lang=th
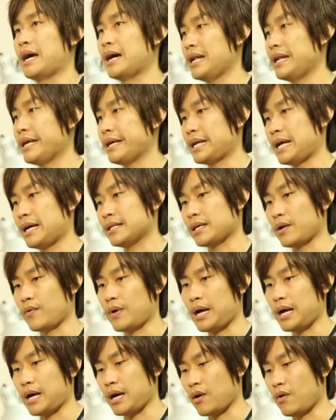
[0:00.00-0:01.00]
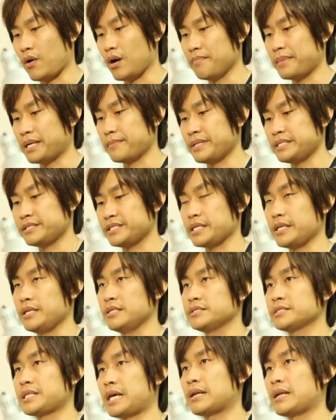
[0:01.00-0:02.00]
หนังอะไรก็ได้แต่ว่าขอให้มันเป็นสี
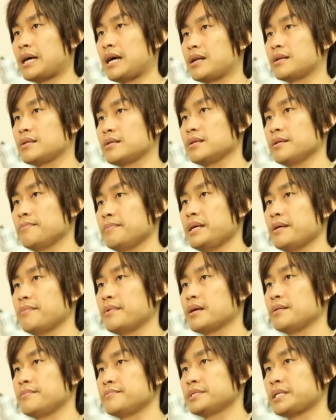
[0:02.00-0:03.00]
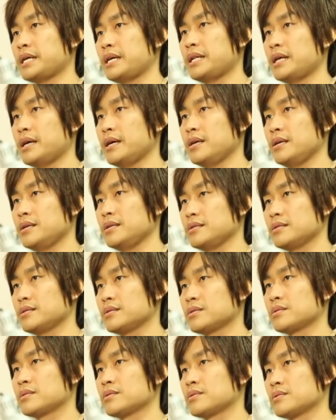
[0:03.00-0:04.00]
สแตนดาร์ดเรียบอะครับใช้ได้
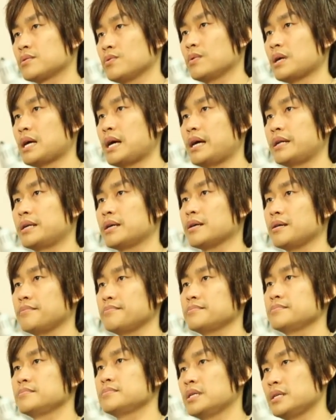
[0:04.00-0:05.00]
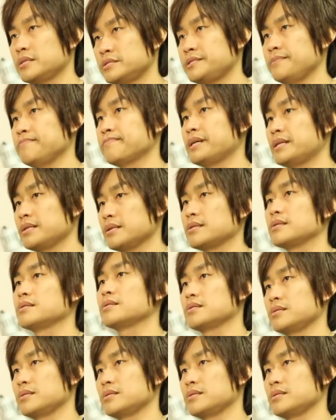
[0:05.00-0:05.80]
ทุกงานนะครับซิมเพิล